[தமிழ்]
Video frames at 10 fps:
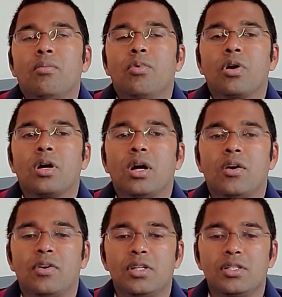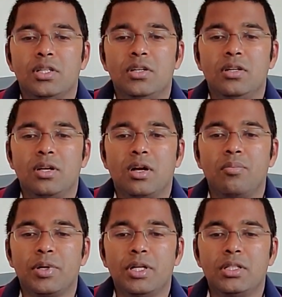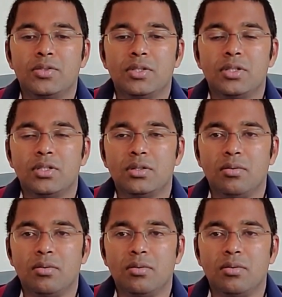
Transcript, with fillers: முக்காவாசி கம்பெனிஸ் வந்து